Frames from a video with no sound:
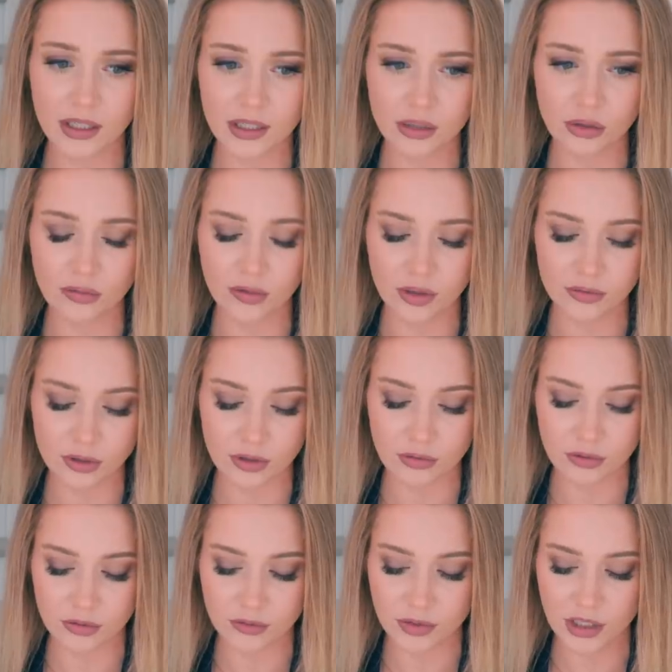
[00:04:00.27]
готовлю, я все
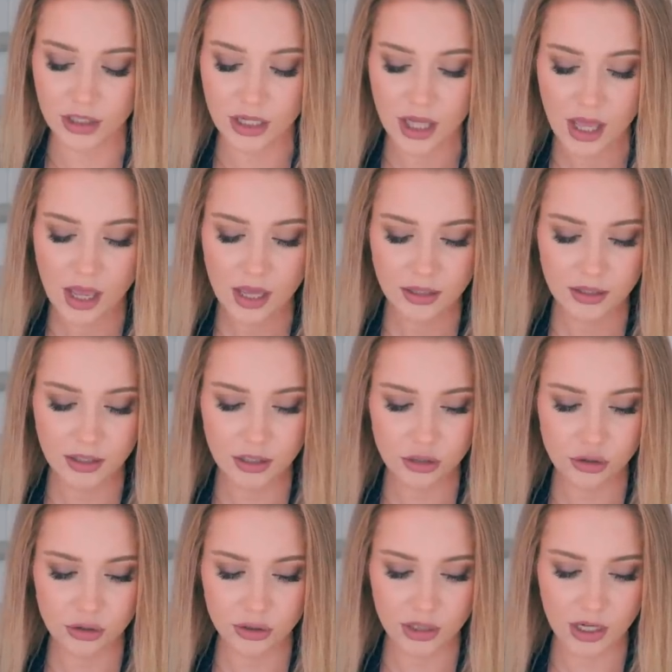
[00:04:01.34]
равно в них, на них
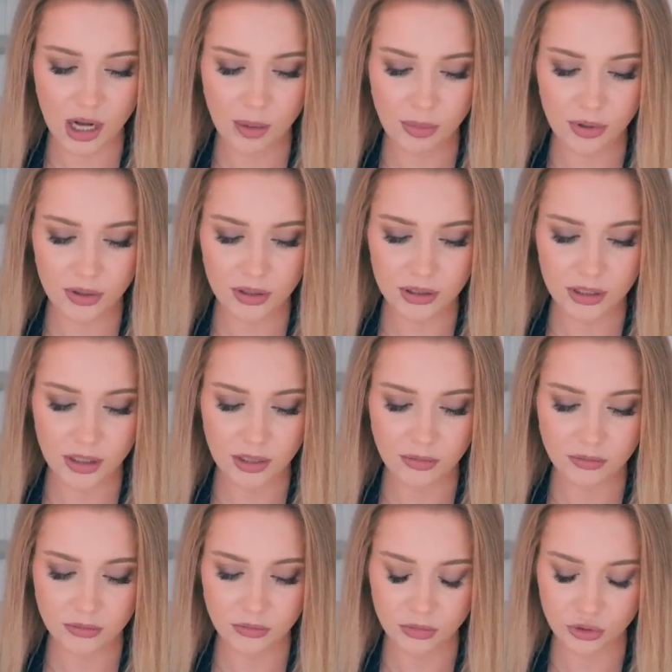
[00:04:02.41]
что-то капало
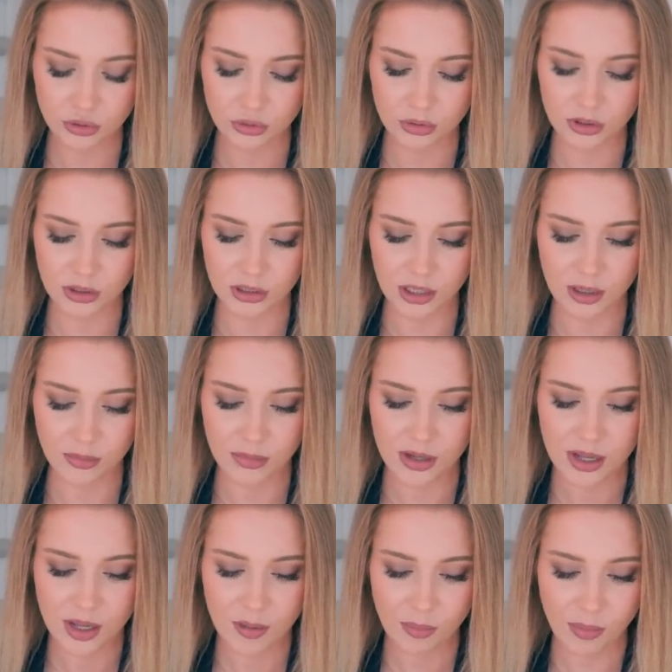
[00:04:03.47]
там, что-то там
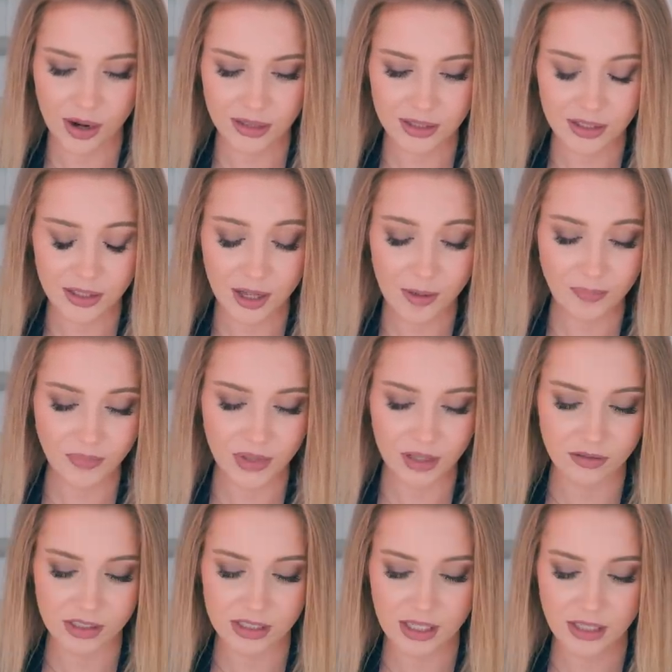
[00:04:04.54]
падала. И
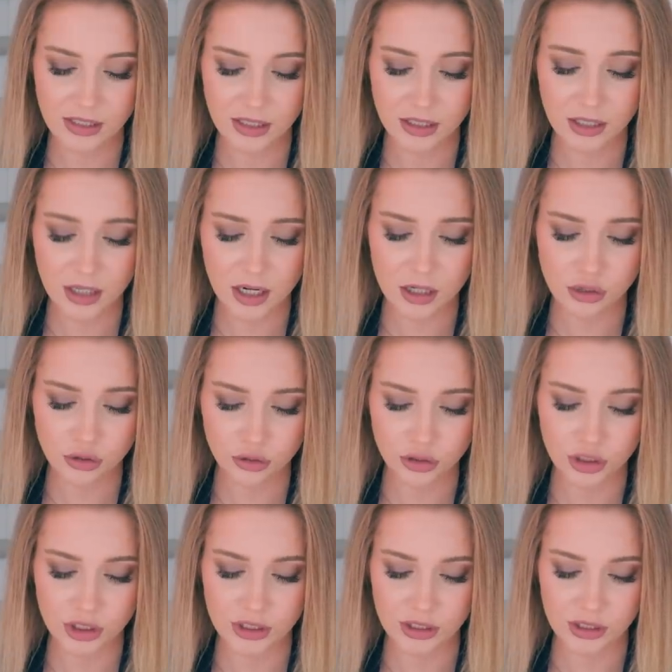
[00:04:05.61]
вы знаете, они хорошо
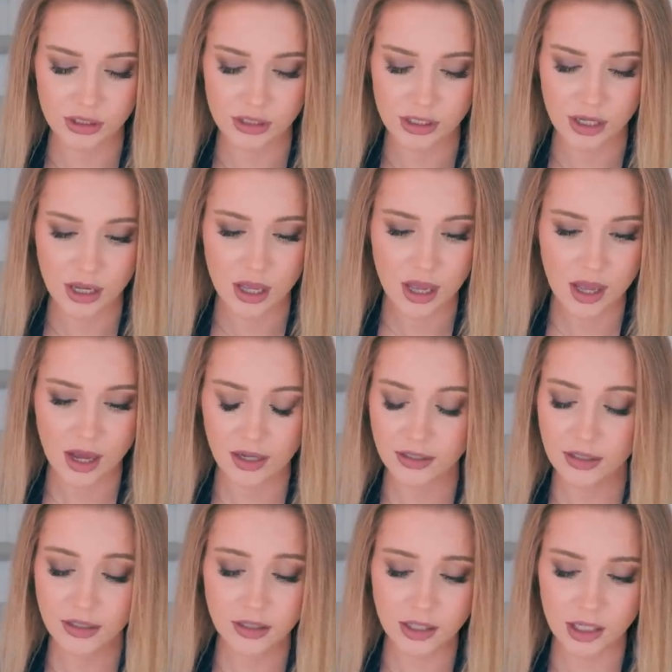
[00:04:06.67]
чистятся,
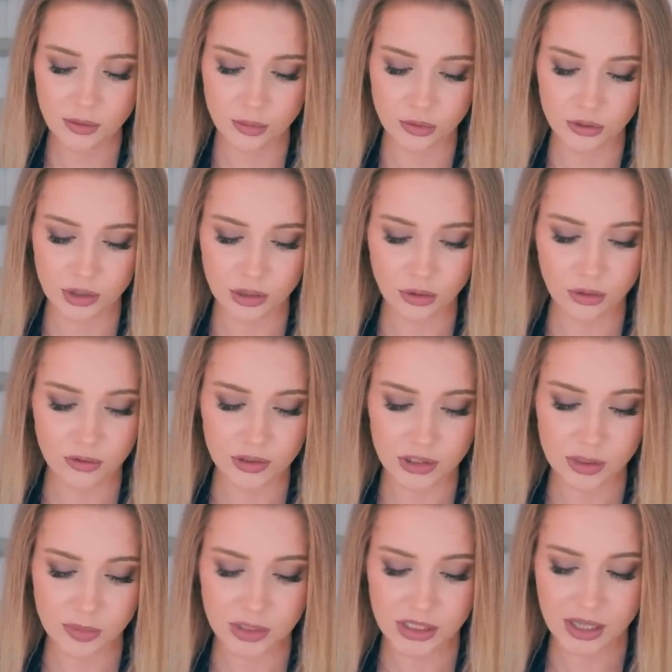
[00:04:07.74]
они не требуют какого-то
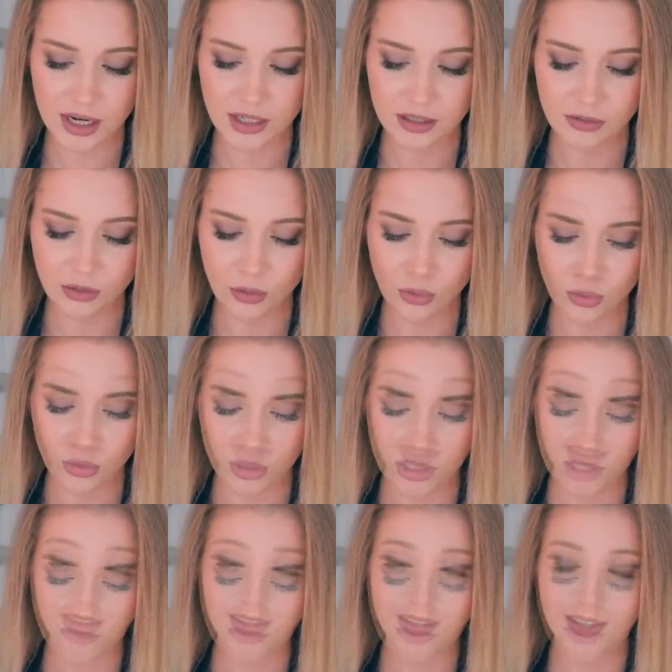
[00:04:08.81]
специального
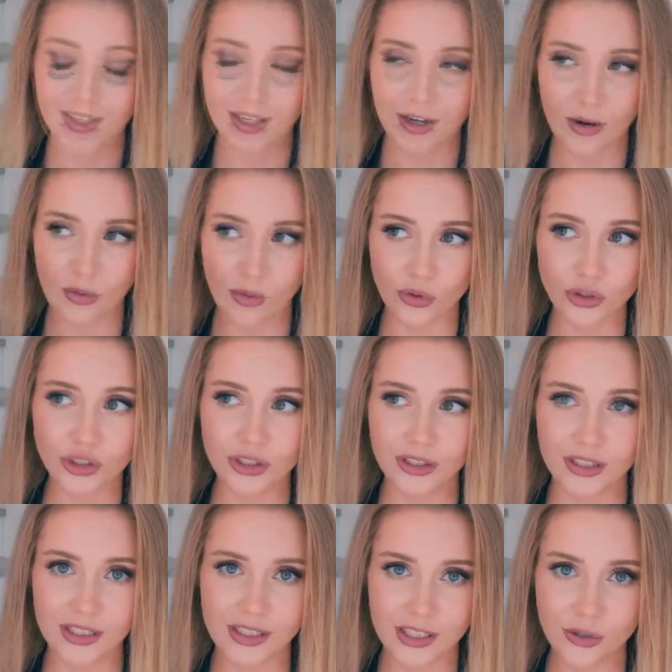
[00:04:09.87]
ухода. И я очень
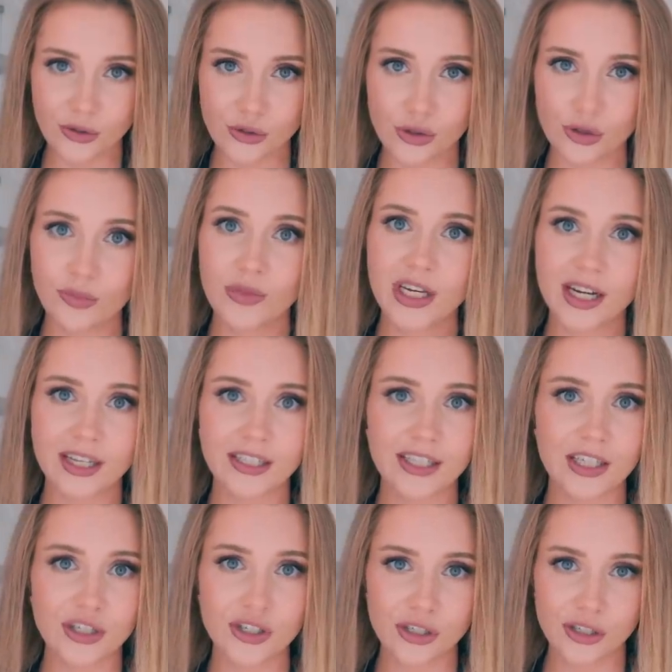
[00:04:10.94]
надеюсь, что Мика не
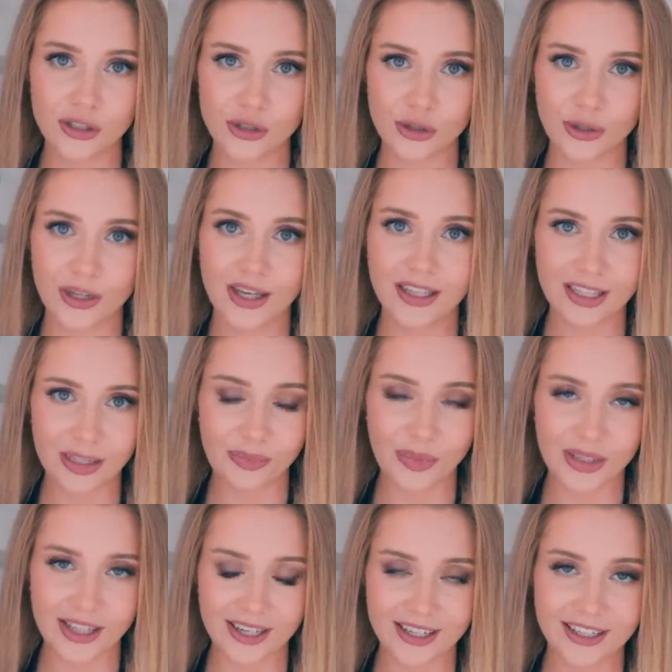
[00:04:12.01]
решит, что это
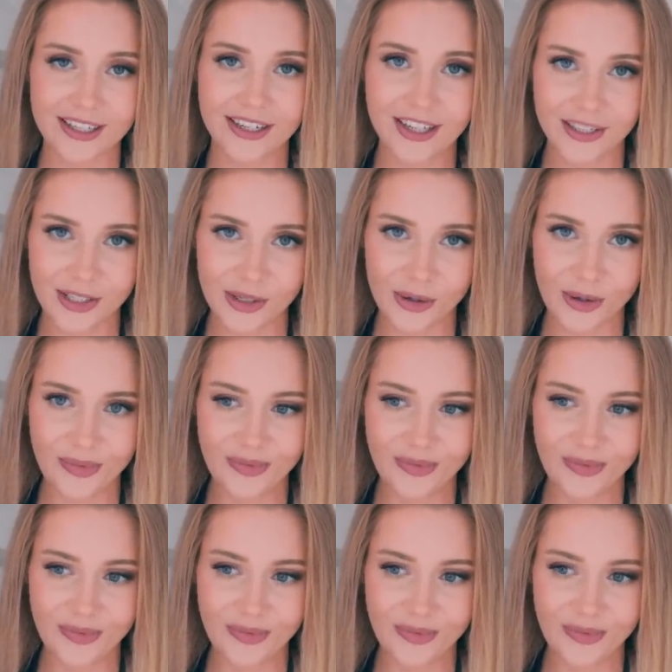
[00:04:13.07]
подарок для нее.